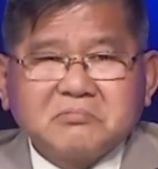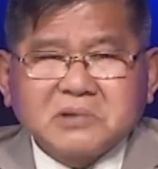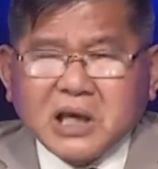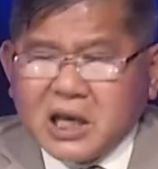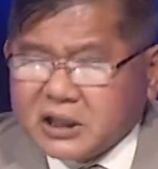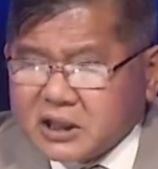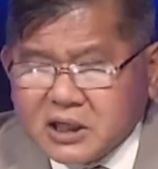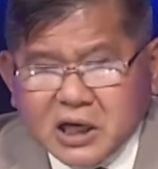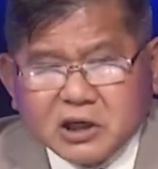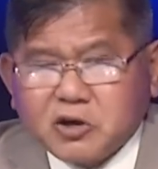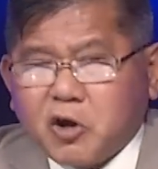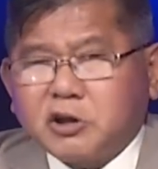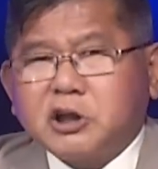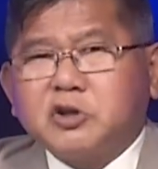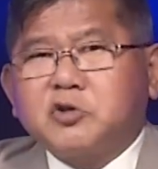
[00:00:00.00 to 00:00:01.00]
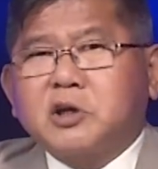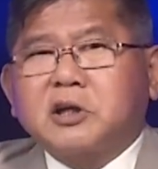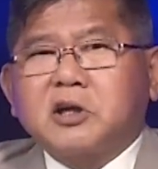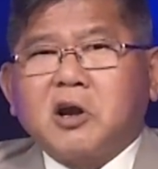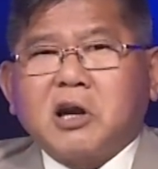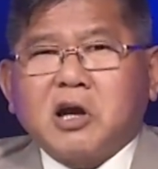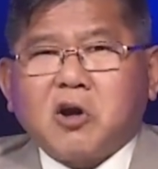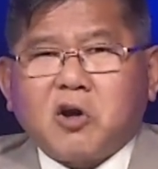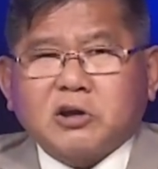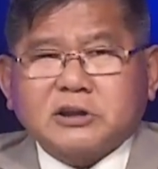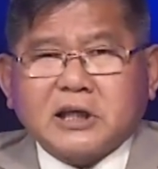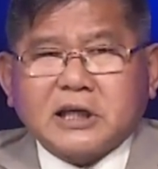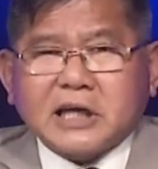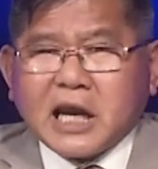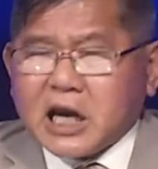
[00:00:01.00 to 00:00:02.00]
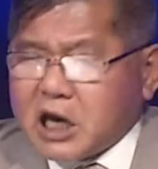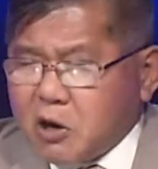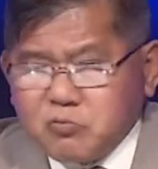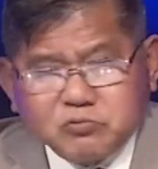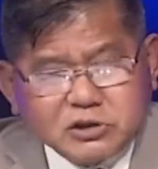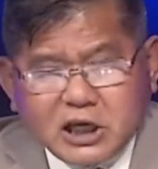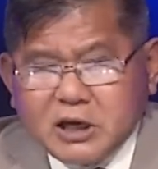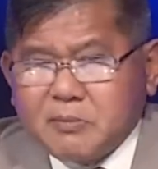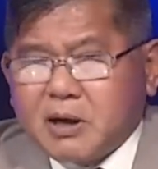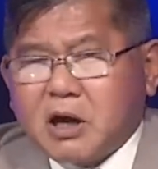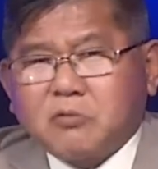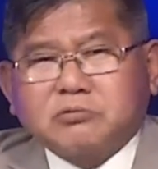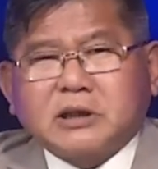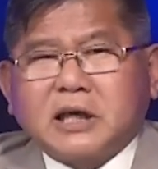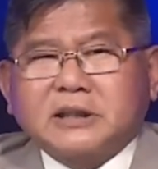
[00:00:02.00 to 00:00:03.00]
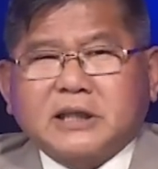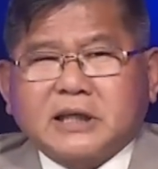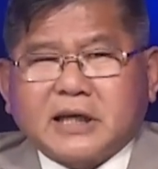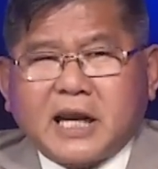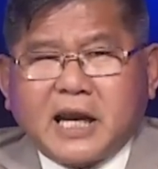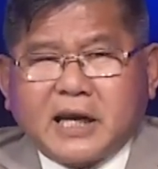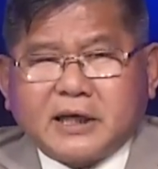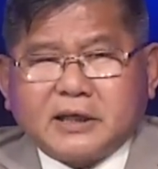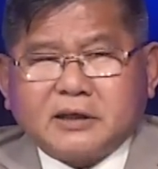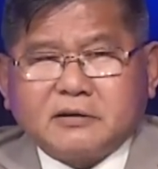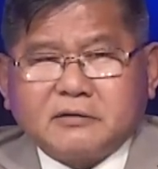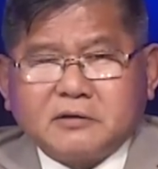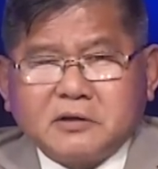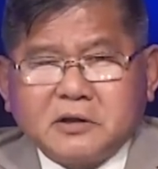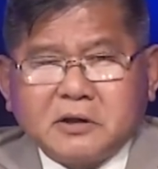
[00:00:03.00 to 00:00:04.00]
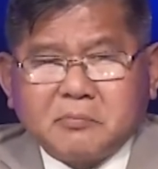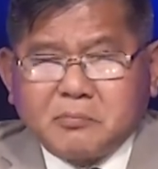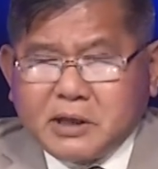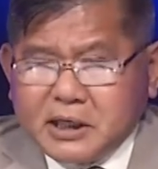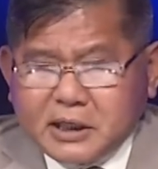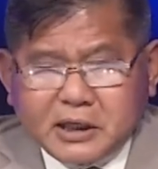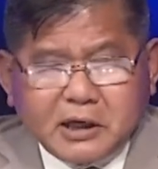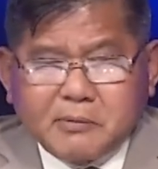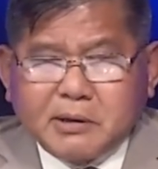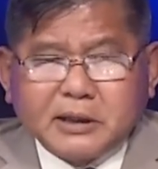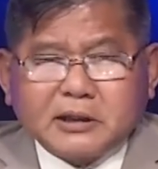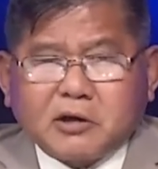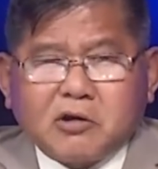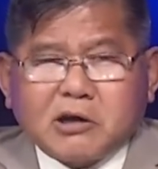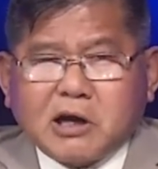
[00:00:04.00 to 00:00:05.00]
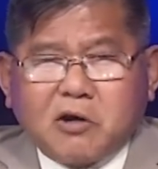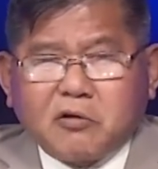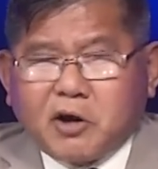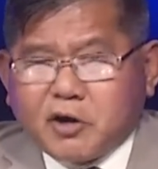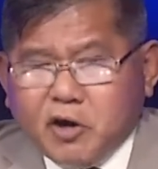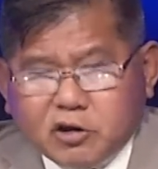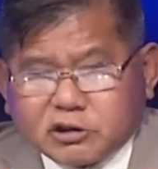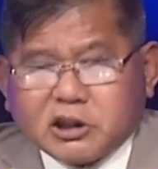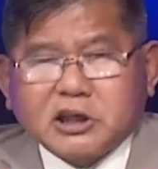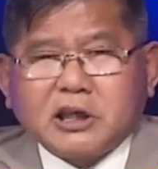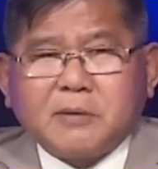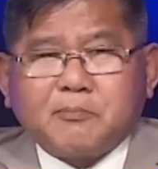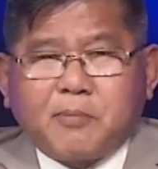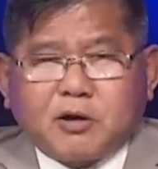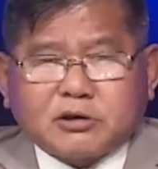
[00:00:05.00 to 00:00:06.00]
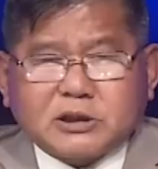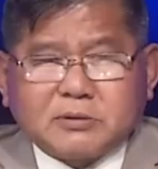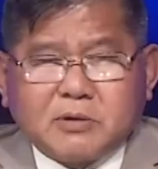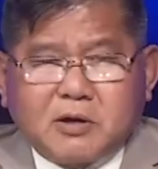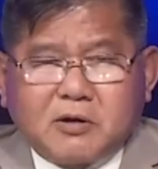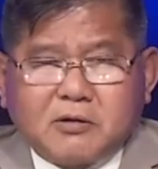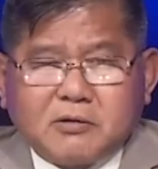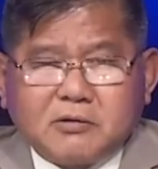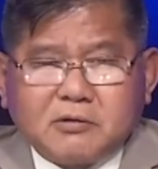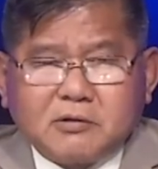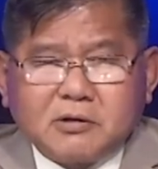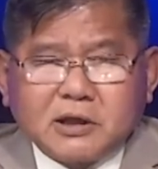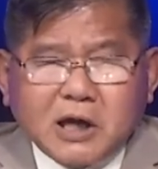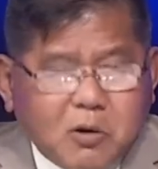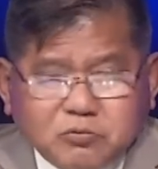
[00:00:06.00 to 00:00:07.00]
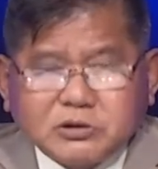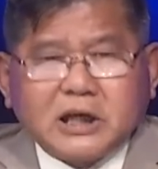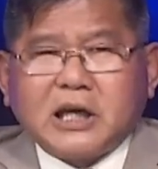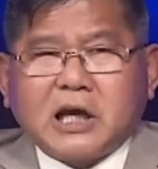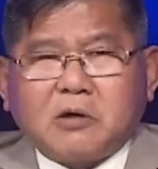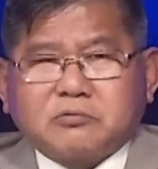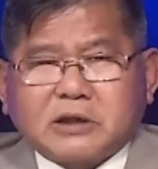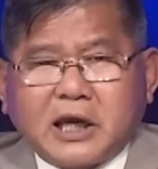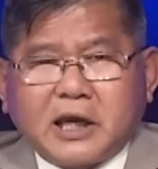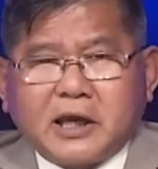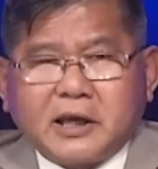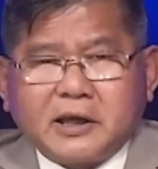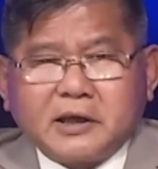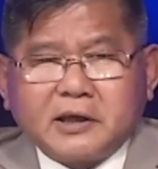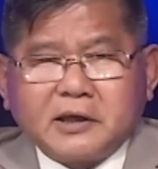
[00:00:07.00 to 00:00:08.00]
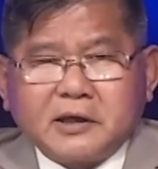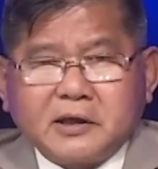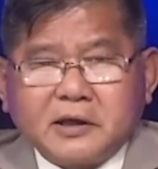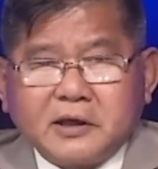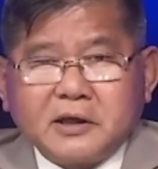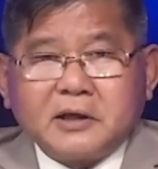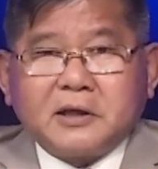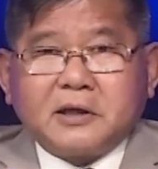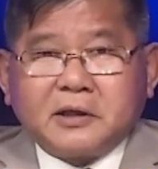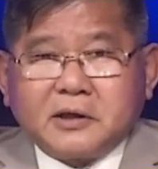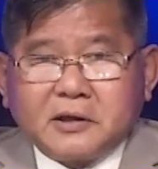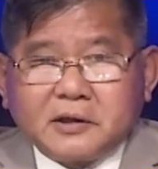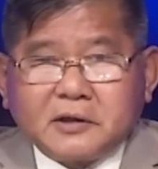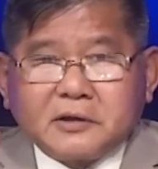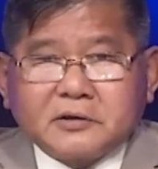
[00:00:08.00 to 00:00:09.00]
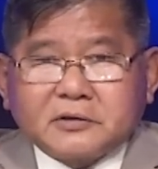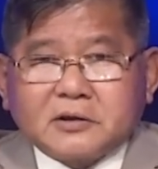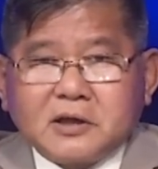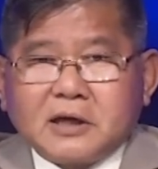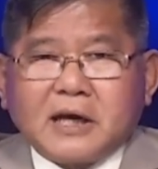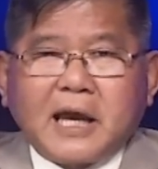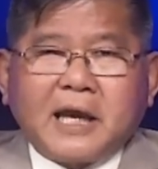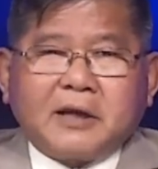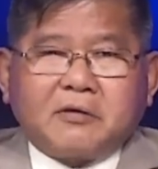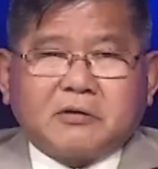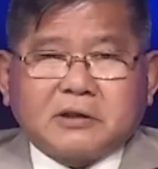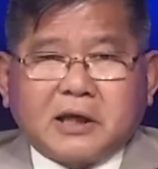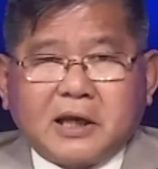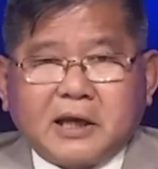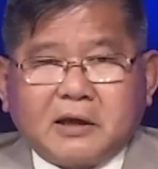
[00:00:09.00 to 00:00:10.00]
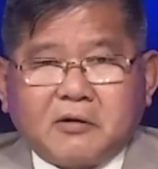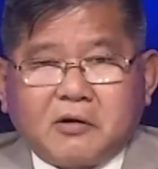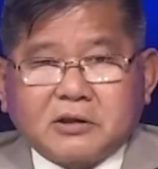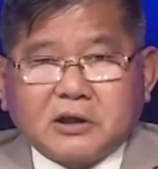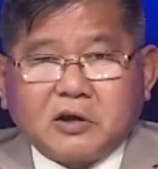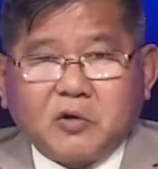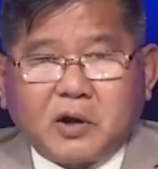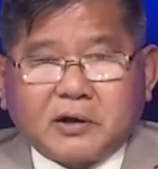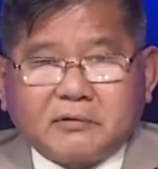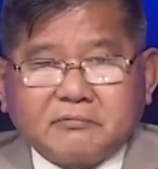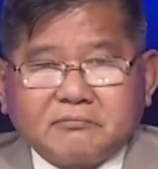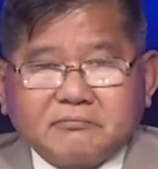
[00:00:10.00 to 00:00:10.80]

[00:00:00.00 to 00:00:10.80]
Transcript: thế thì đừng nói những chuyện đó là khó xảy ra không gì mà không thể xảy ra nữa. mỹ người mỹ ta có câu là nothing impossible không gì là không thể tương lai có thể là có những luật